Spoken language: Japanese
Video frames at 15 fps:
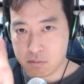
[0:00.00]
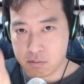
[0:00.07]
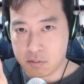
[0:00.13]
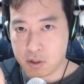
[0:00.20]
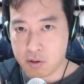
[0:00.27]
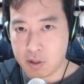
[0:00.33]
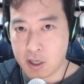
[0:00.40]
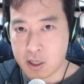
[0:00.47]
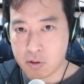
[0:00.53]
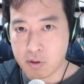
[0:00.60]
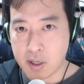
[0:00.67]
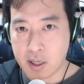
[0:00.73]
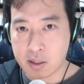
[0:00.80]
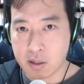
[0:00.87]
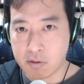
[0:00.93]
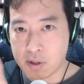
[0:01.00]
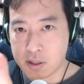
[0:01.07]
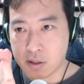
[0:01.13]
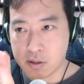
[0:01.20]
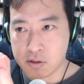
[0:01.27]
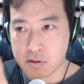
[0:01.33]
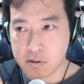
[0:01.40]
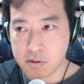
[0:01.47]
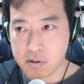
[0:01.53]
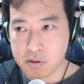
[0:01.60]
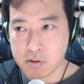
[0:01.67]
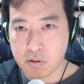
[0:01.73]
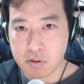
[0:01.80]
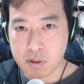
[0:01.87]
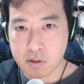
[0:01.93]
う、あのやり取りがあったのかって
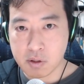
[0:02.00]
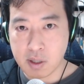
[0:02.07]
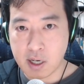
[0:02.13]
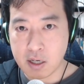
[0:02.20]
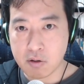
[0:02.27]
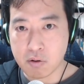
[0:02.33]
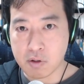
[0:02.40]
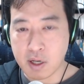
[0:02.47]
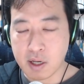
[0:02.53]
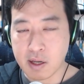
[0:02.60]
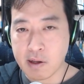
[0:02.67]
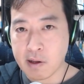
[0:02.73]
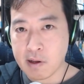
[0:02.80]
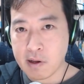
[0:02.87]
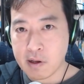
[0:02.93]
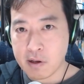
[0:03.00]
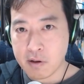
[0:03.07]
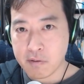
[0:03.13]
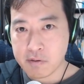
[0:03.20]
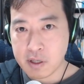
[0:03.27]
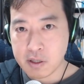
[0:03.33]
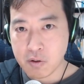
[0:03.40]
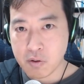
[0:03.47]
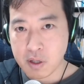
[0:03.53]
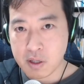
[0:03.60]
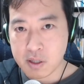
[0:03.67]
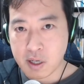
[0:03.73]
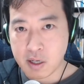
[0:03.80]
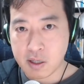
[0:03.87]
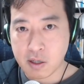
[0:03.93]
ずっとあるので、不正送
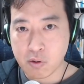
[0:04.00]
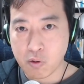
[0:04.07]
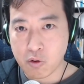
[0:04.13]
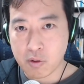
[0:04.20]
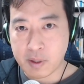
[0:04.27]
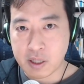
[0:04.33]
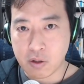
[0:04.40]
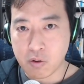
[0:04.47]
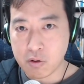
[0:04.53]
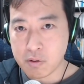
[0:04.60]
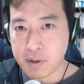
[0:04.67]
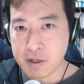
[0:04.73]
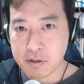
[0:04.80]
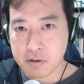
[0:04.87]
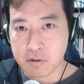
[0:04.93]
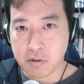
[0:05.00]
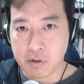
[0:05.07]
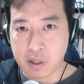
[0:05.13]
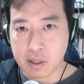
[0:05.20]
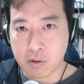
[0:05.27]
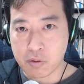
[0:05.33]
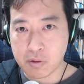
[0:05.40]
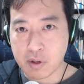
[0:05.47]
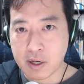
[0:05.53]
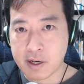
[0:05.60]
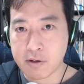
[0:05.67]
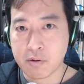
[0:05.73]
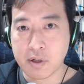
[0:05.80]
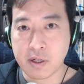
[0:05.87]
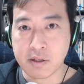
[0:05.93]
金されたところまでロールバックすることだって本当は
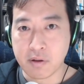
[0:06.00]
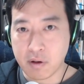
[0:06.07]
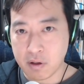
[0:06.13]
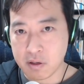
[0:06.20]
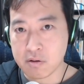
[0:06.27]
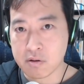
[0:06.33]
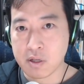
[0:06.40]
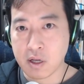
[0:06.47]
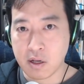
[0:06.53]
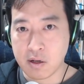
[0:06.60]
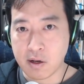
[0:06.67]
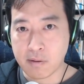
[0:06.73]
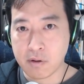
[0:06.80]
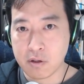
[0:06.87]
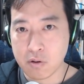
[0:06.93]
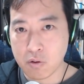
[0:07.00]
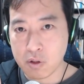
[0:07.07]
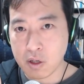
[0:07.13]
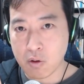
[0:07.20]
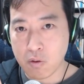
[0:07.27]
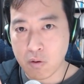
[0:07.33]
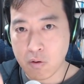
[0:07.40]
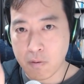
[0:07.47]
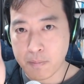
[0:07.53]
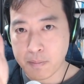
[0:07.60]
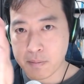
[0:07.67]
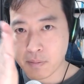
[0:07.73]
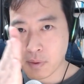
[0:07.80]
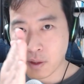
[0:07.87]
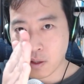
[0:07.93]
可能なんですよね、技術的には。で、そこでこ
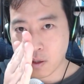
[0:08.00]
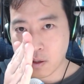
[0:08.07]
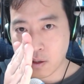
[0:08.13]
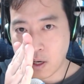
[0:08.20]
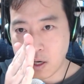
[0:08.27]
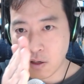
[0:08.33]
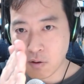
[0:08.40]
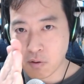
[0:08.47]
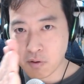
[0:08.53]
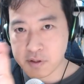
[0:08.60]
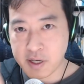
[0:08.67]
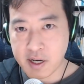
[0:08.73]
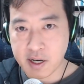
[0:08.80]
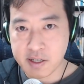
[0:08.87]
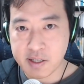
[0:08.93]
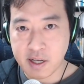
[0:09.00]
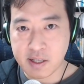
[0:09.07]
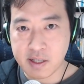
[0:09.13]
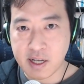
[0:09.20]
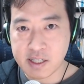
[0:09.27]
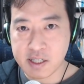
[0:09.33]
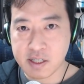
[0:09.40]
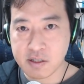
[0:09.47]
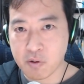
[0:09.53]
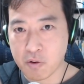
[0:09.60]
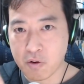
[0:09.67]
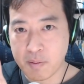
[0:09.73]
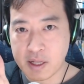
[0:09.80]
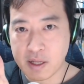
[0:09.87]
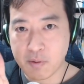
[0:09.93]
う、はい、この世界線なし、
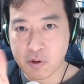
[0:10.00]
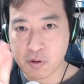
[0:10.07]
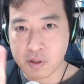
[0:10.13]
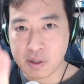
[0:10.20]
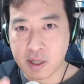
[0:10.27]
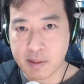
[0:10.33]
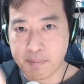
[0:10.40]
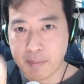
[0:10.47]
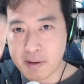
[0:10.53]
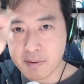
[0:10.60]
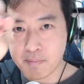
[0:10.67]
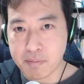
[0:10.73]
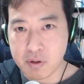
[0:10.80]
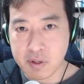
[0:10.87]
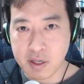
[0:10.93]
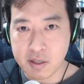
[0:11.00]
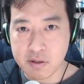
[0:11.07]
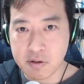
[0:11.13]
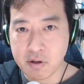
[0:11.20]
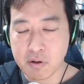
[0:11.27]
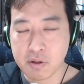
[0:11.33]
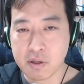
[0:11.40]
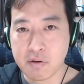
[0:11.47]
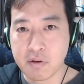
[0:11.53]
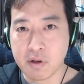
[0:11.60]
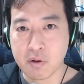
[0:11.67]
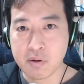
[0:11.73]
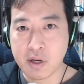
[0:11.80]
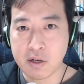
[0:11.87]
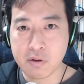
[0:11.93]
ここまで戻って、はい、分岐するよっていうふ
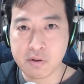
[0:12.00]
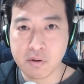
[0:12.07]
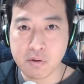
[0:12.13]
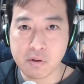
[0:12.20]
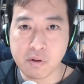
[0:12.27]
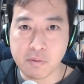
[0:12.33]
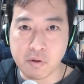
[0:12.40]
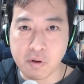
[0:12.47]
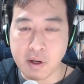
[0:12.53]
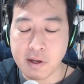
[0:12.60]
うにやる、そういうことも